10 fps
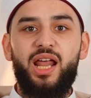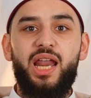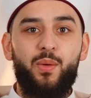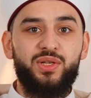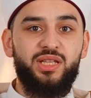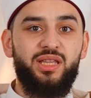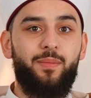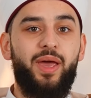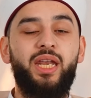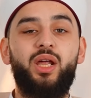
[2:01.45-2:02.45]
لوجدنا
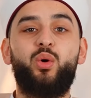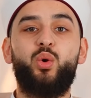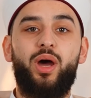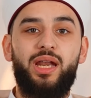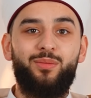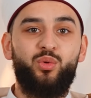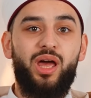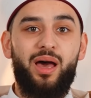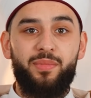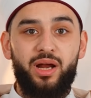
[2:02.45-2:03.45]
بأنه
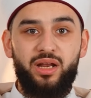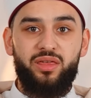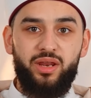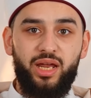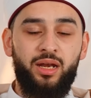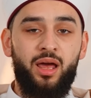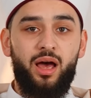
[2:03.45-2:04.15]
يعلمنا أمرين اثنين